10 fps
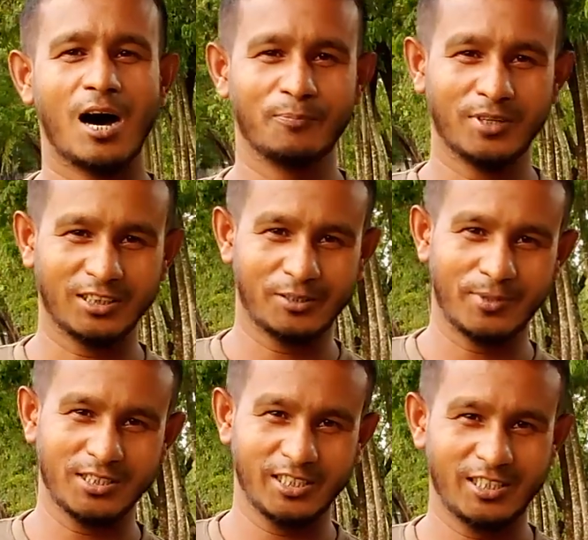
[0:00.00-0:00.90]
আপনাদের
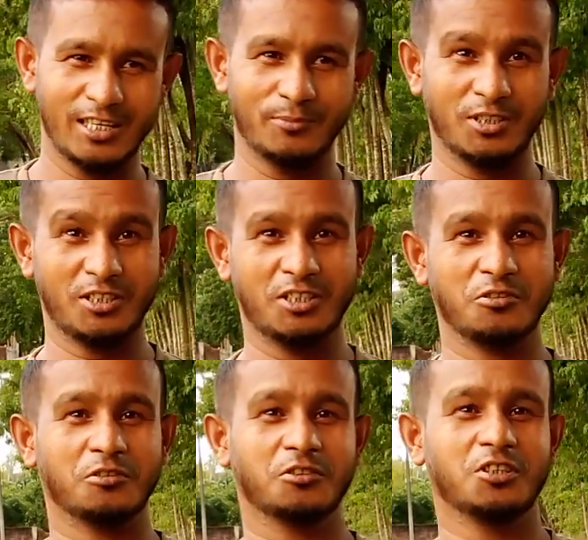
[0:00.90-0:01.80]
মাঝে এমএনটি
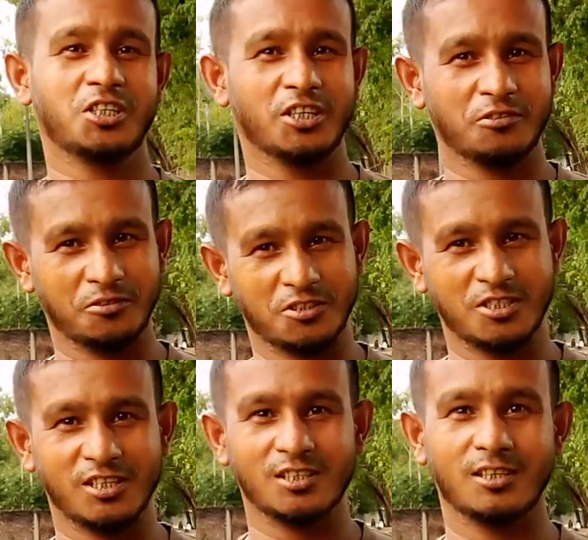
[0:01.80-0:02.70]
কথা শেয়ার করতে
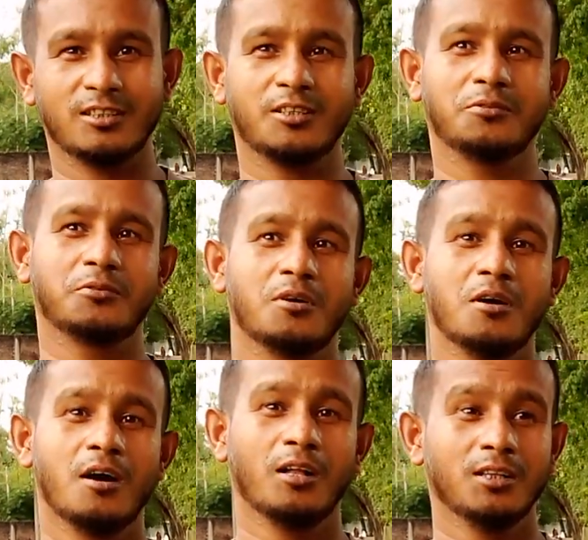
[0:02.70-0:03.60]
চাই কিন্তু
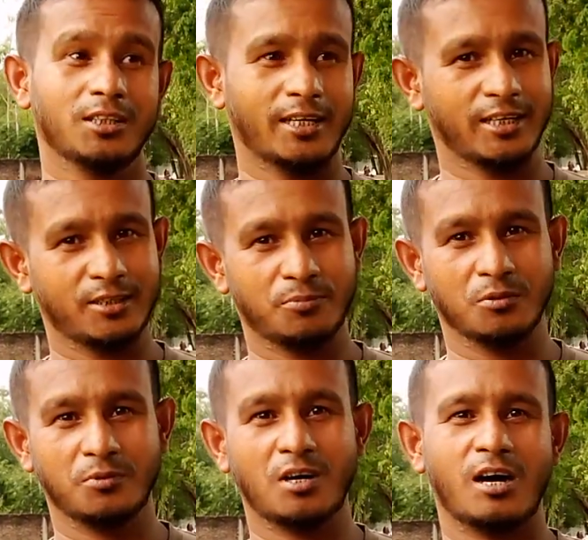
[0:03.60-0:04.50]
তার আগে
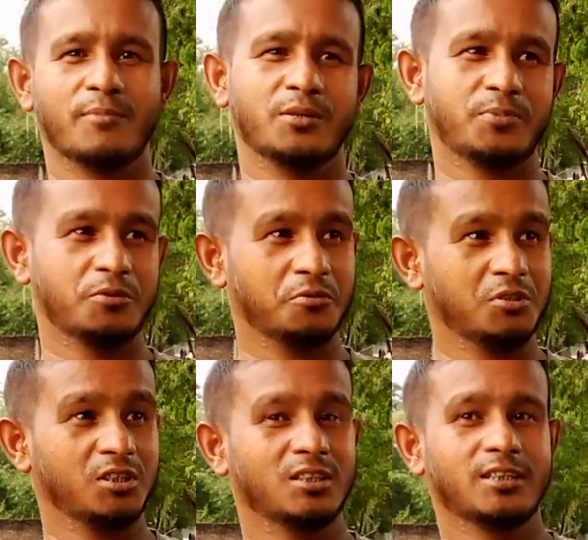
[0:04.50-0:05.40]
বলবো আমার
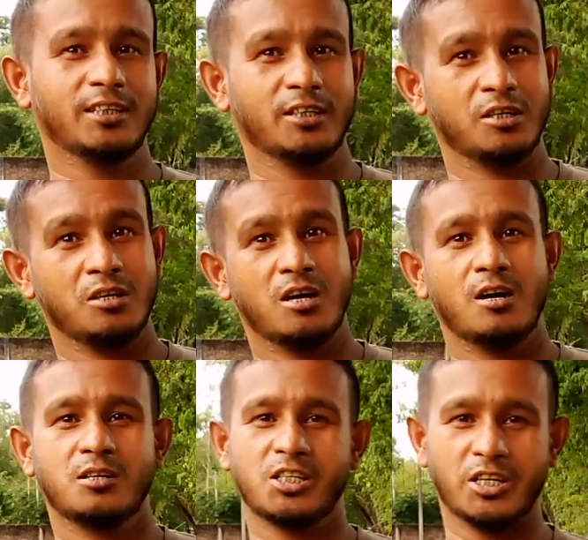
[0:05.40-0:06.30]
ভিডিওটি দেখে
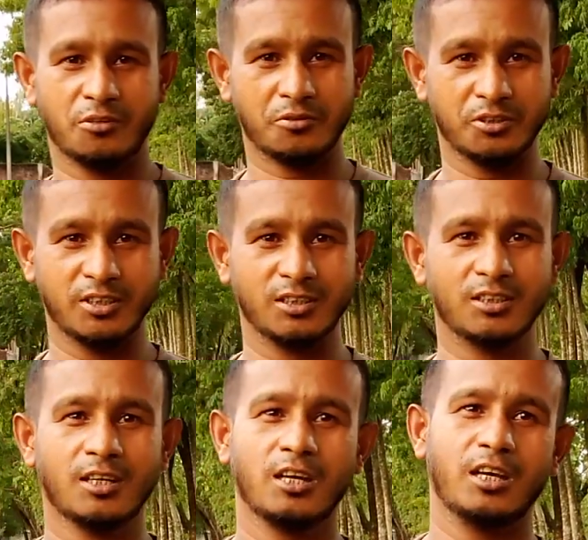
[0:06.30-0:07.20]
শেয়ার করে দেন
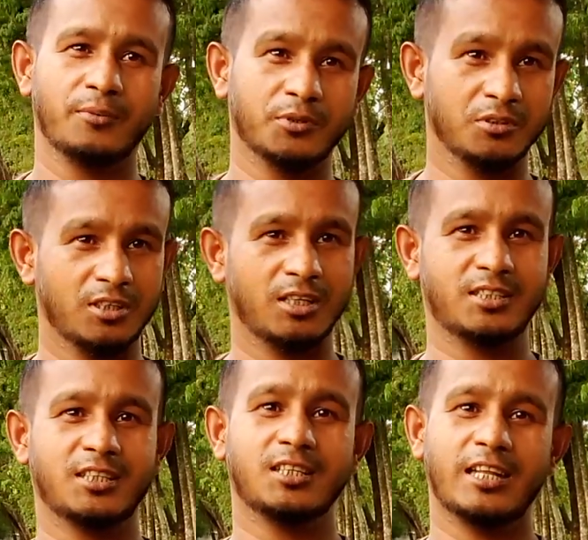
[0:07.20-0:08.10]
এবং
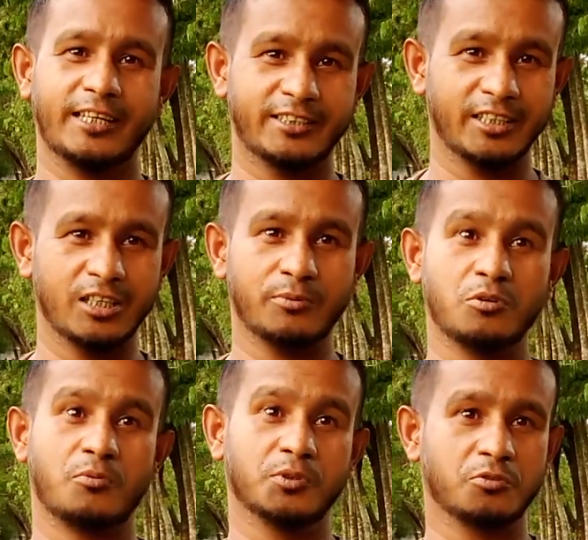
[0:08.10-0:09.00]
একটি লাইক দেন এবং
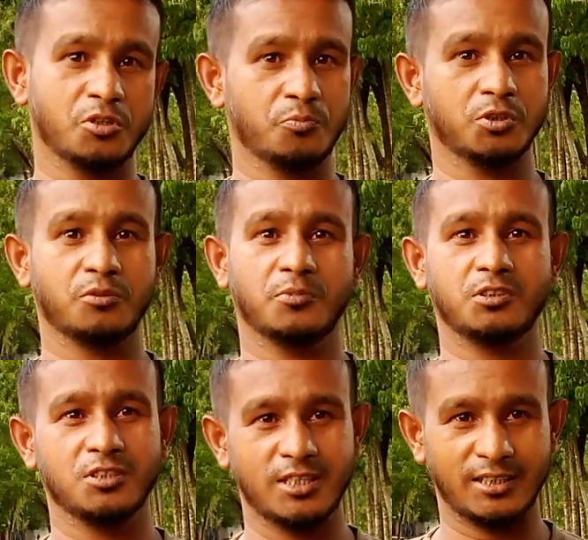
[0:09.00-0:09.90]
কমেন্ট করে
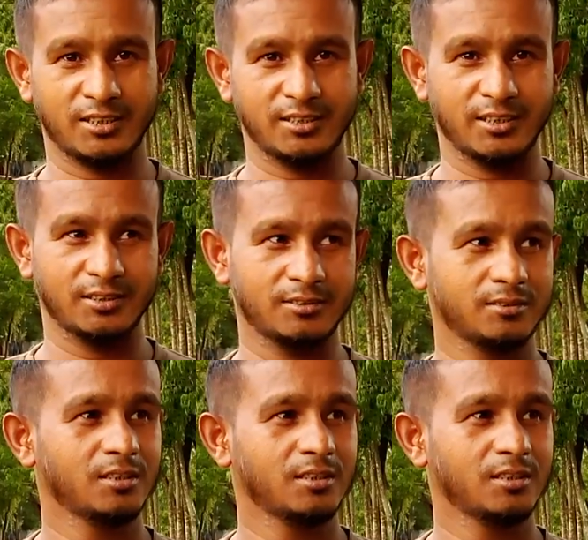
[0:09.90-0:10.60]
মতামত জানিয়ে দেন